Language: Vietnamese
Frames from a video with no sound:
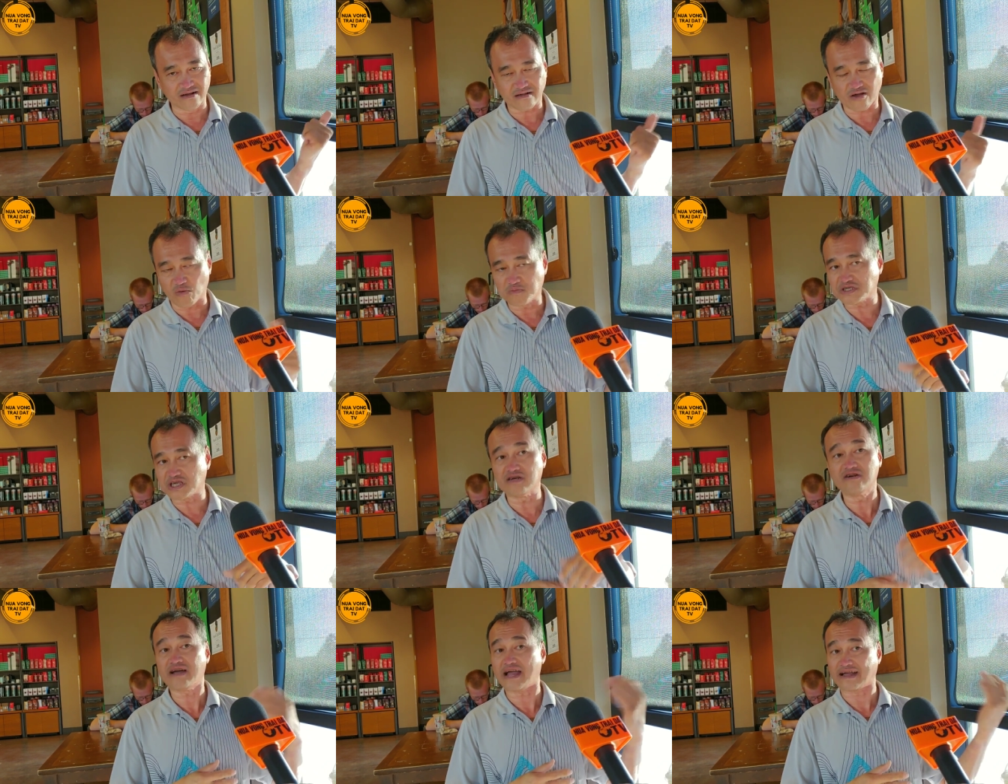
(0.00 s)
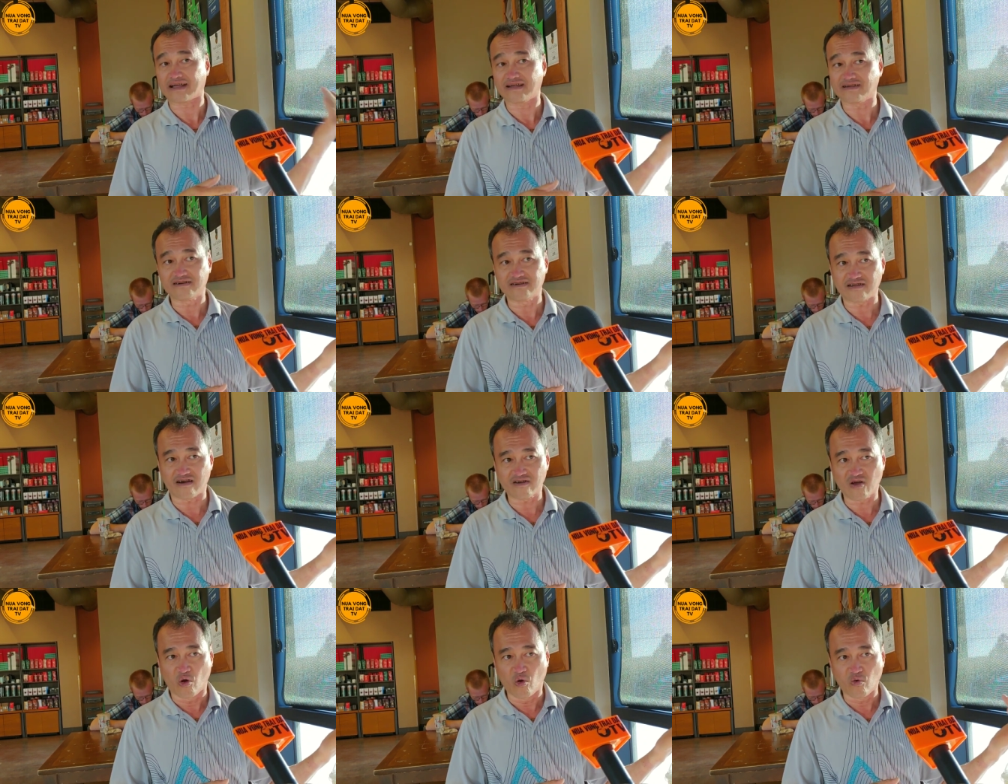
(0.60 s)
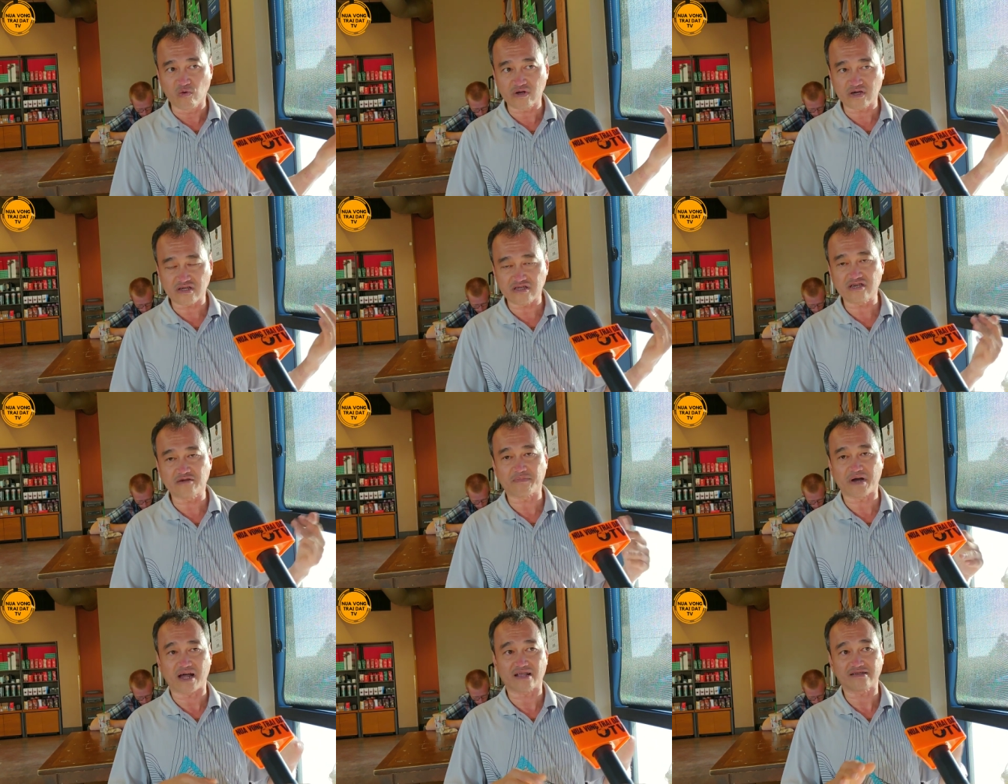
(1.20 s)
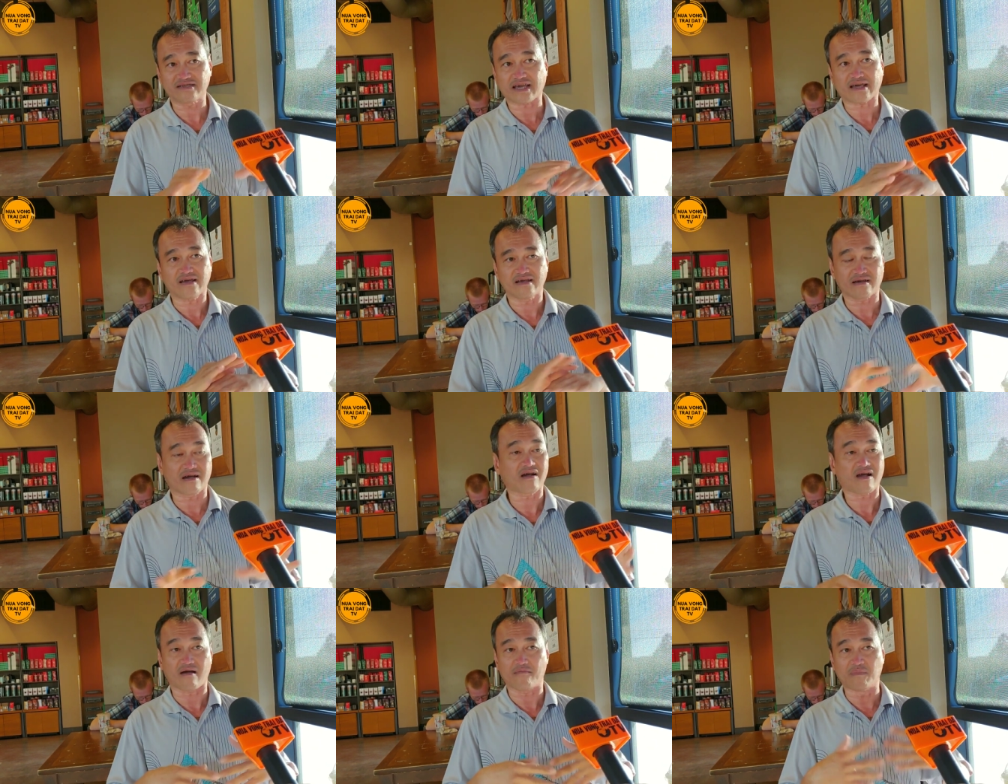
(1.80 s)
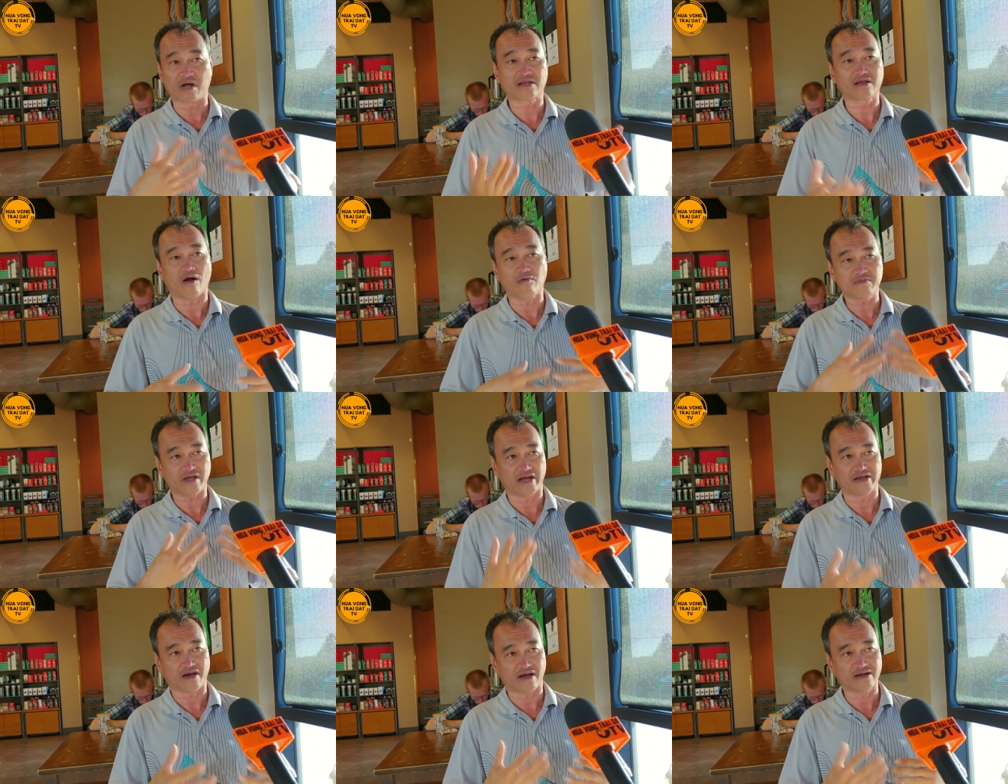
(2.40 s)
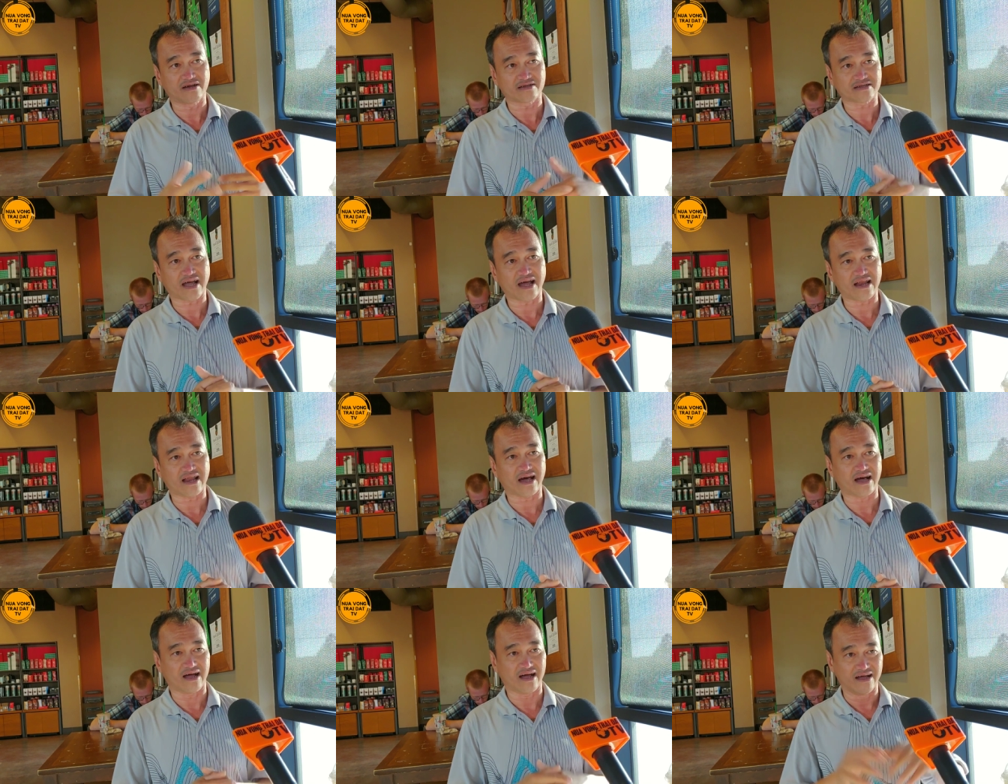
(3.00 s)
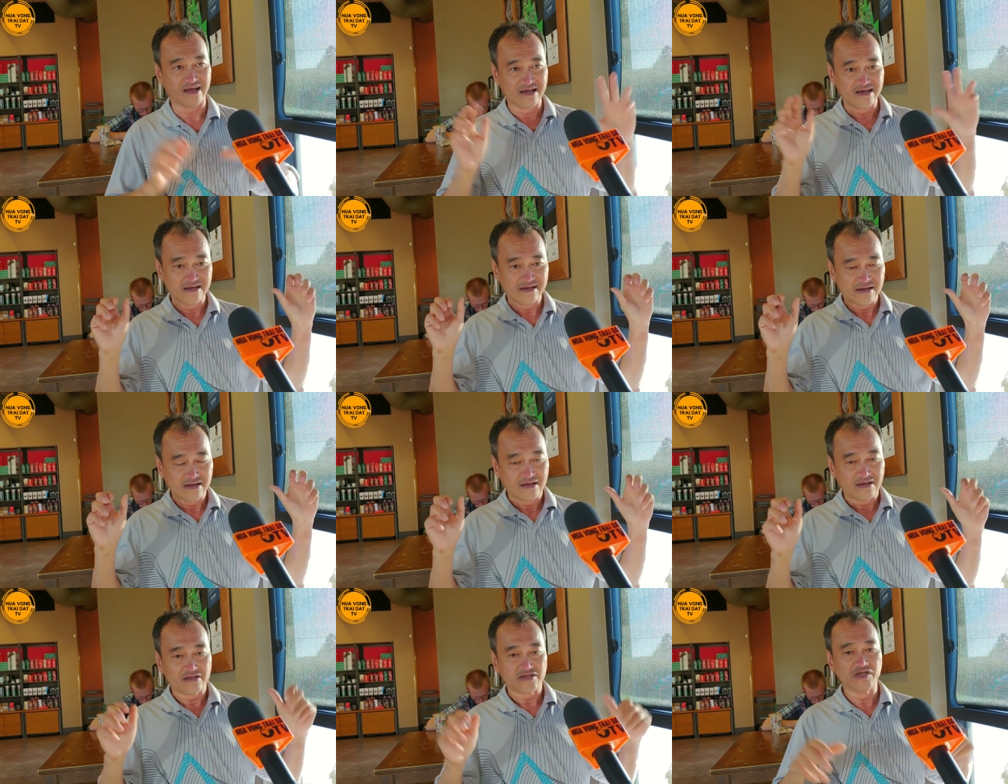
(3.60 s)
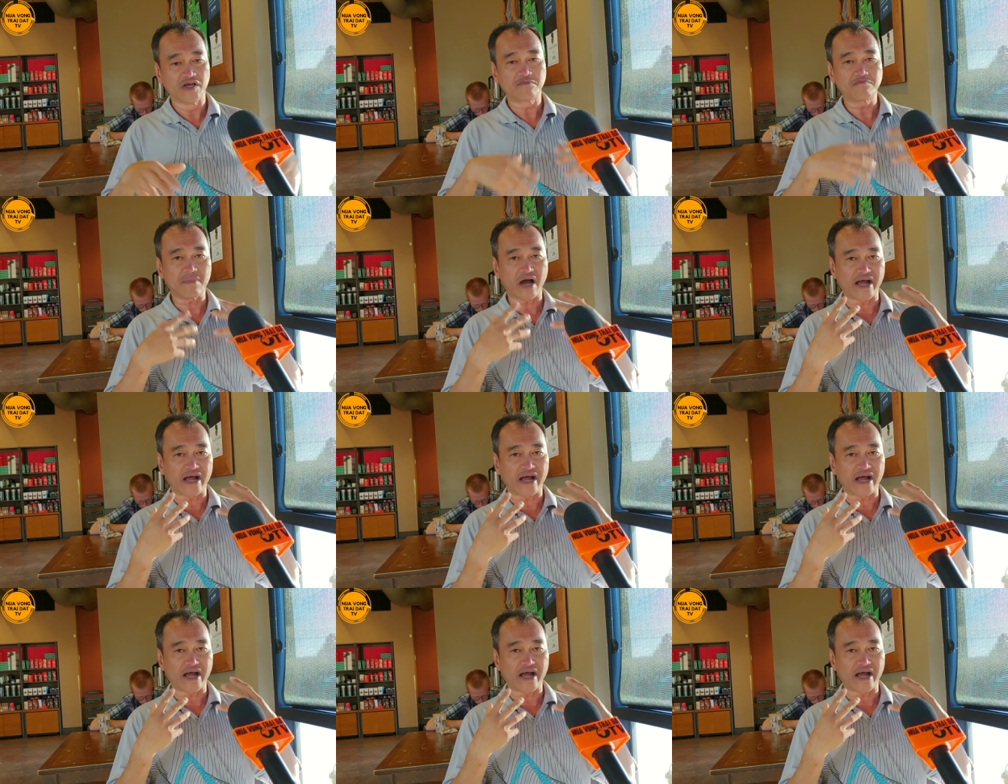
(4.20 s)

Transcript: Cũng chưa hẳn cái người đó ngu nữa, nhưng mà chắc mình không thể nói người ta là nhưng